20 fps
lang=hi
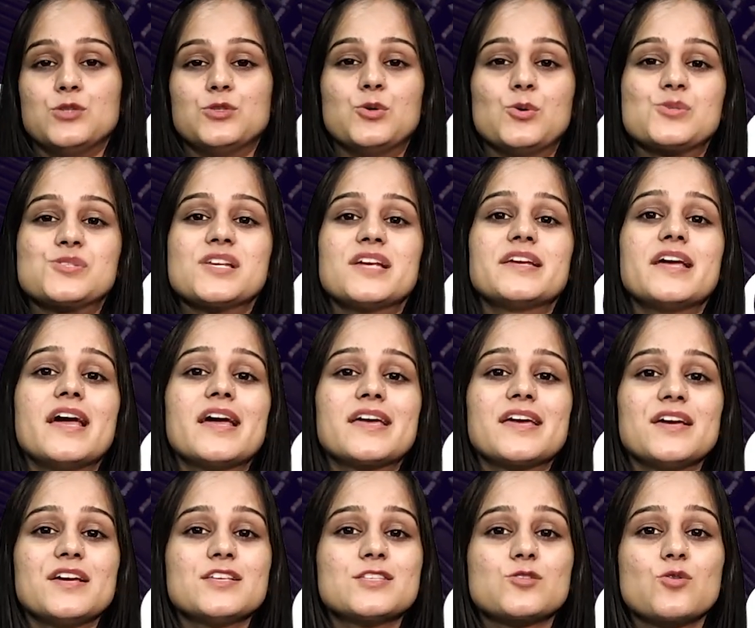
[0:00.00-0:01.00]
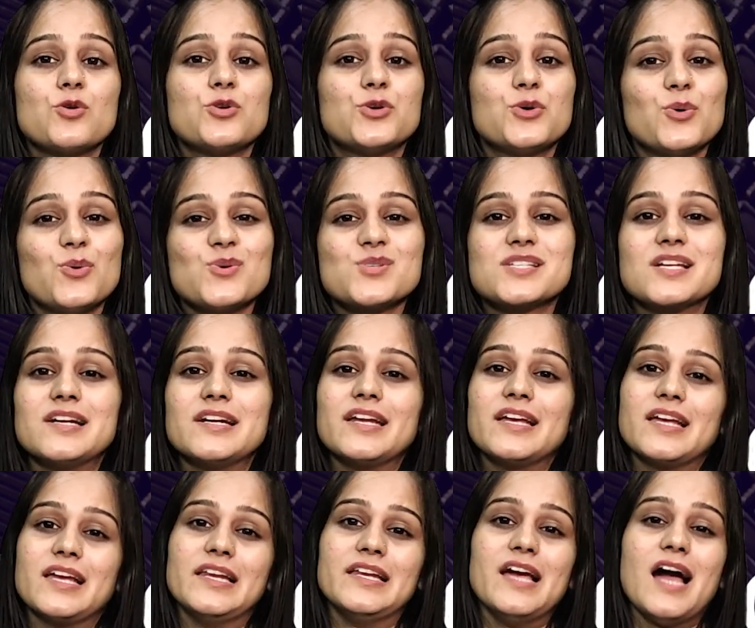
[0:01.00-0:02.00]
दूसरा ये कि इसको यूज
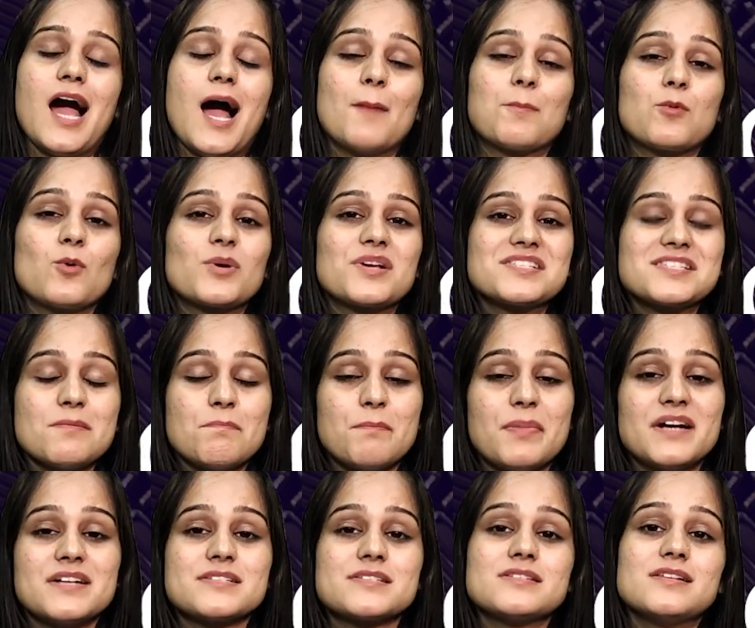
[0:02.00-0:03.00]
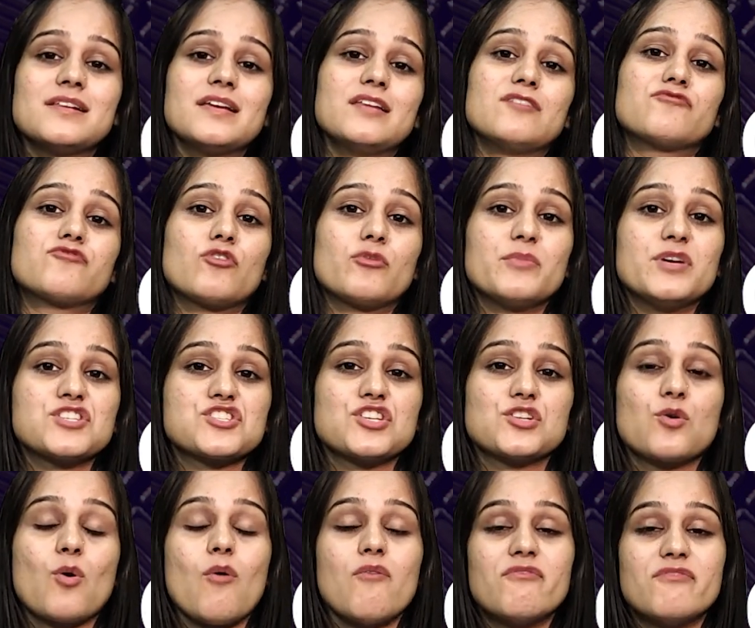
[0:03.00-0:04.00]
करने के लिए आपको किसी पर्सनल
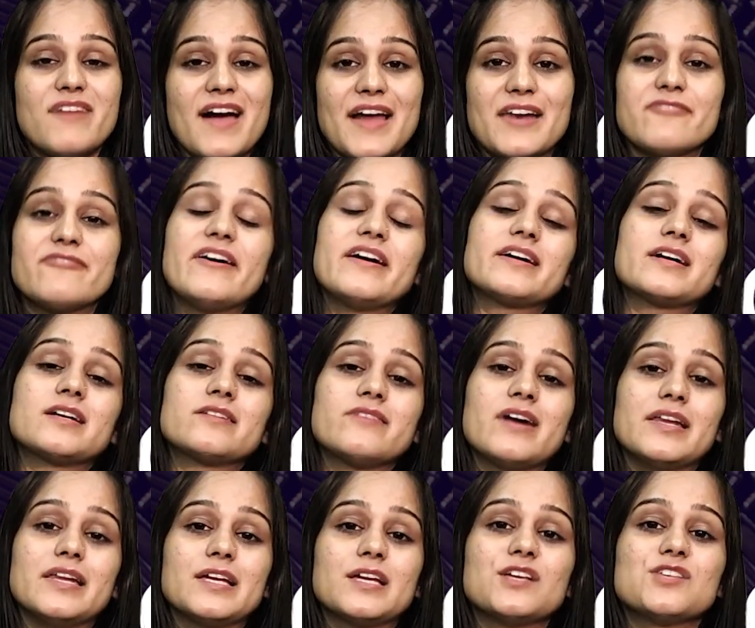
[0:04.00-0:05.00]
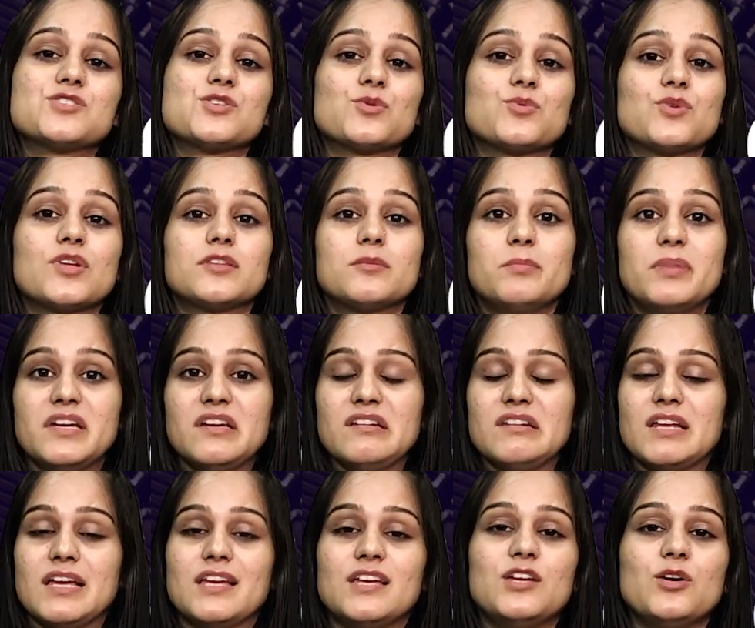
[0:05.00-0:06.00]
इन्फॉर्मेशन को वेरीफाई करवाने की जरूरत भी
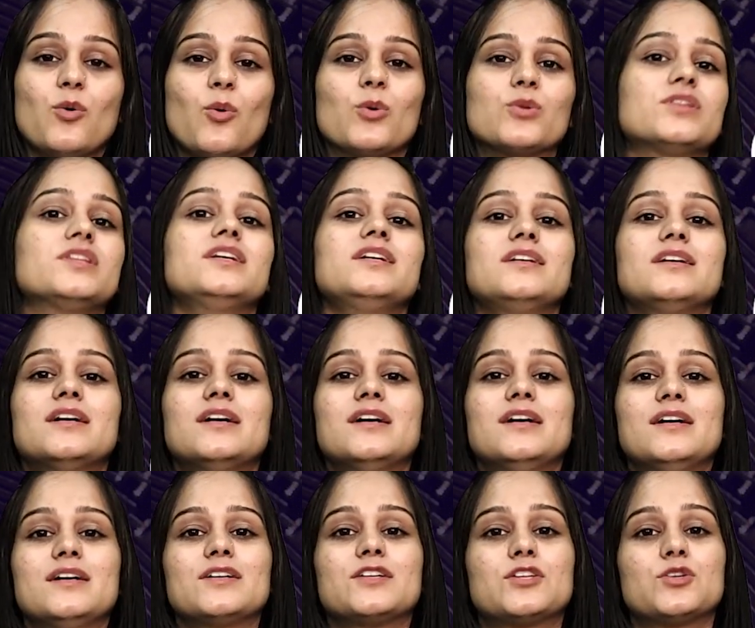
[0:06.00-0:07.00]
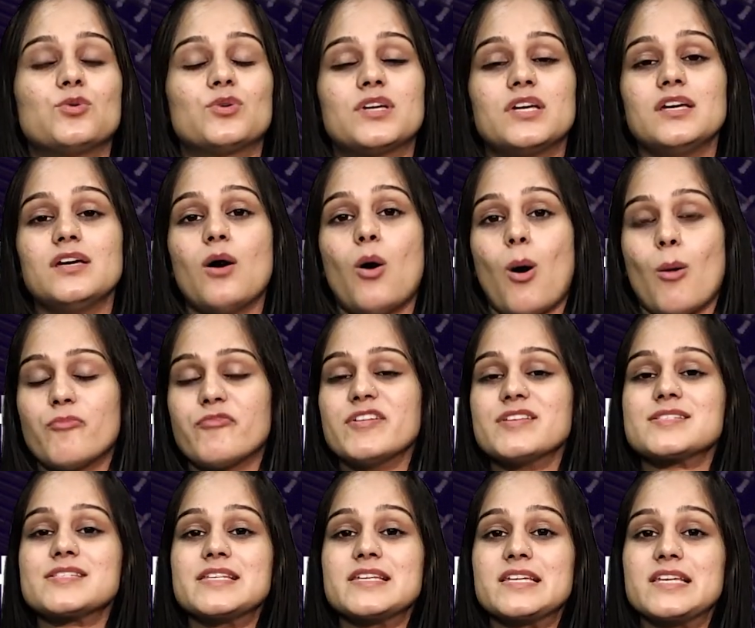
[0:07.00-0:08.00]
नहीं होती क्योंकि
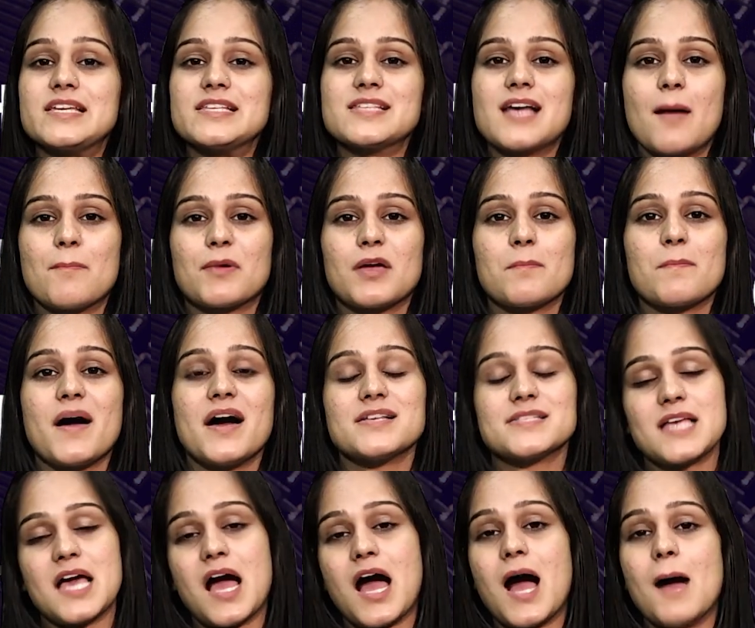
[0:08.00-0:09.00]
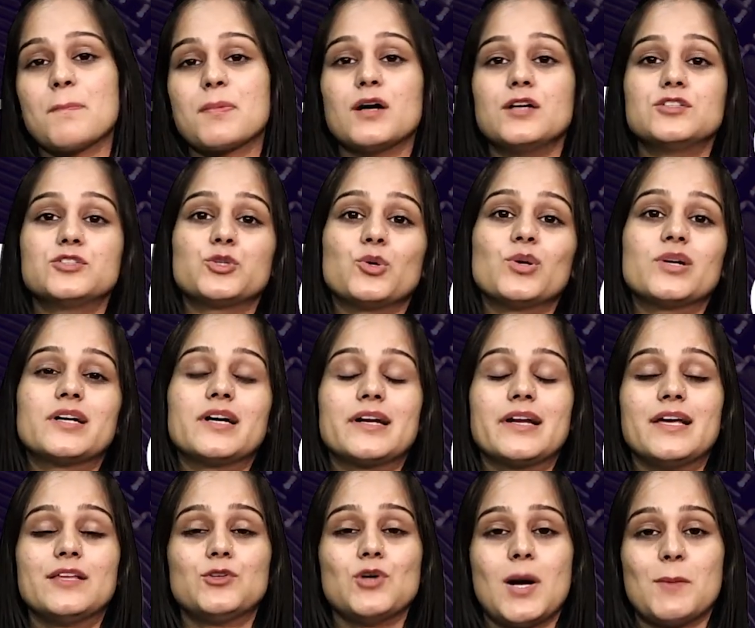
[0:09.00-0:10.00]
ऑब्वियसली कीज आपके पास है आप कंट्रोल कर
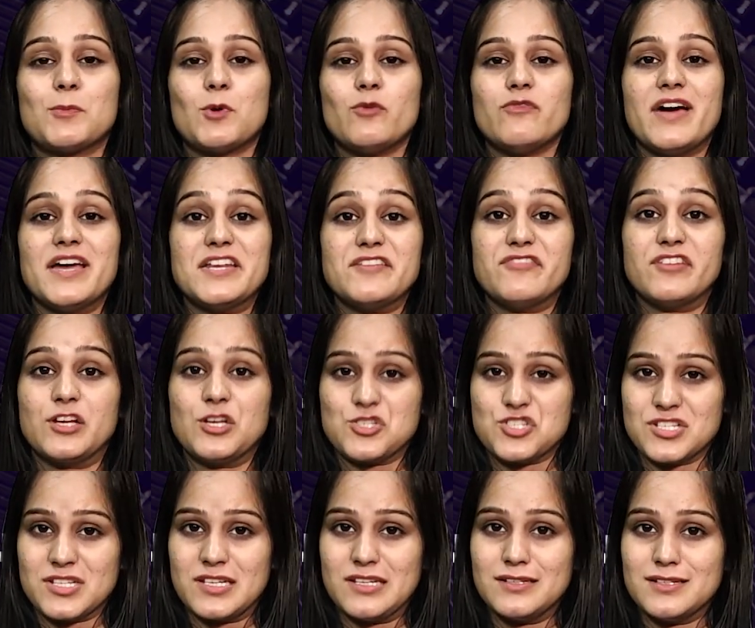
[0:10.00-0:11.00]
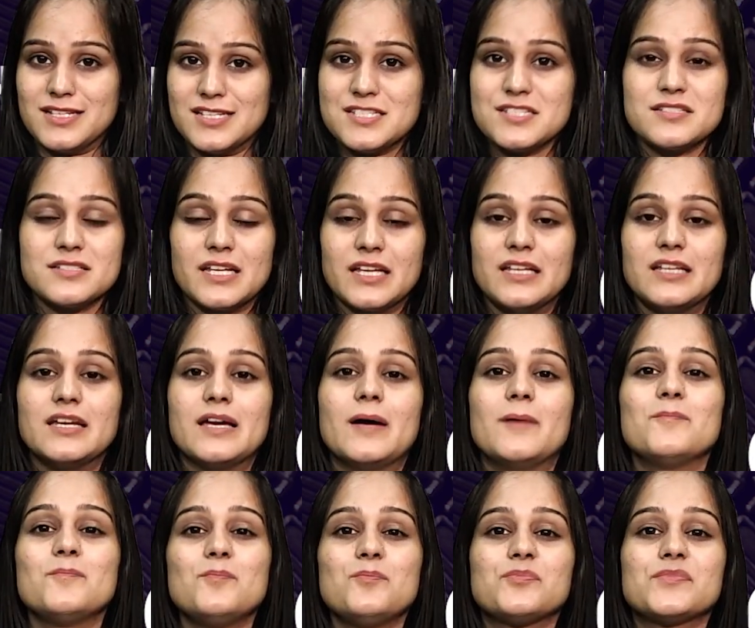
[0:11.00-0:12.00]
रहे हैं तो आपको वेरिफिकेशन की नीड नहीं
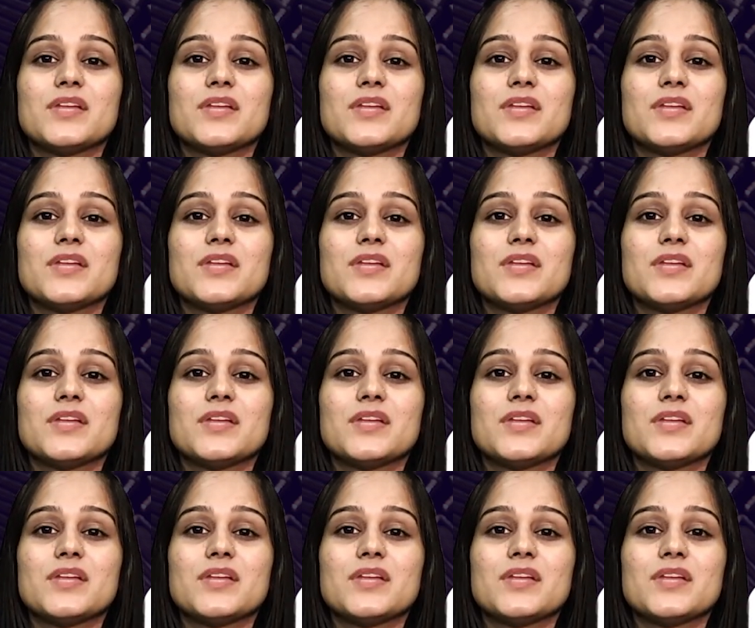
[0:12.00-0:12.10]
है